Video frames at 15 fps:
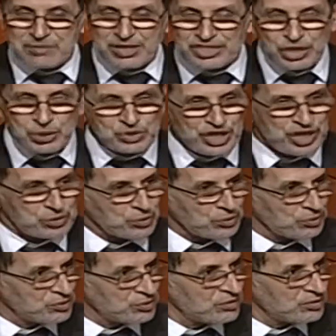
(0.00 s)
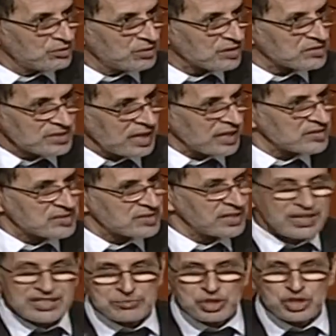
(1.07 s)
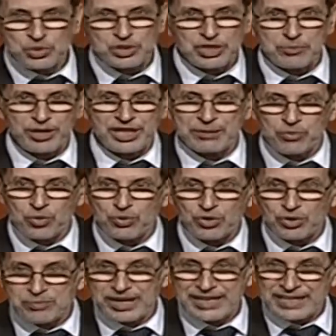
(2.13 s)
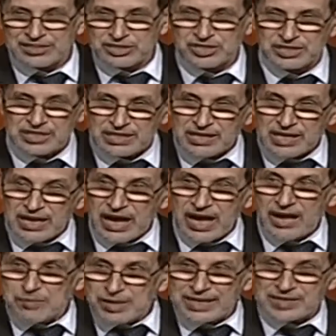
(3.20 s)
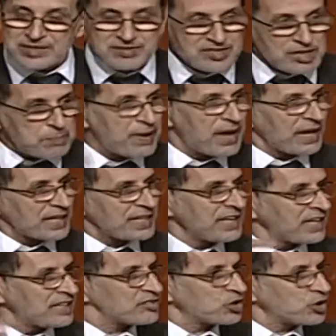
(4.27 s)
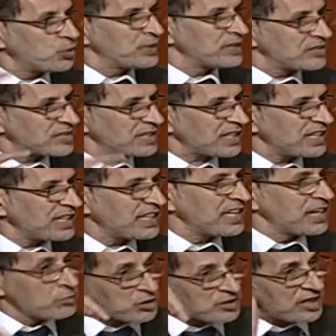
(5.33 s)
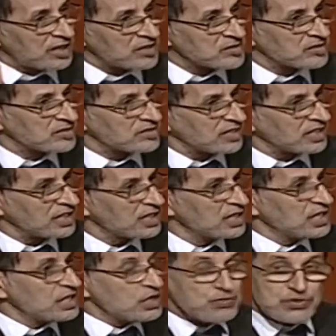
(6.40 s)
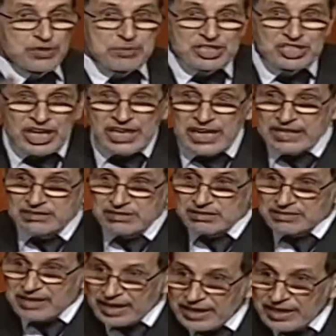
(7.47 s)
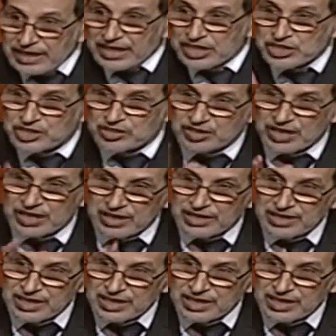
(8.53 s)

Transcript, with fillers: ما يجيوش هادو هاد صناعه السيارات ما يجيوش المغرب وكون ما كانتش عمليه استباقيه لتكوين التقنيين المتخصصين في مجالات دقيقه جدا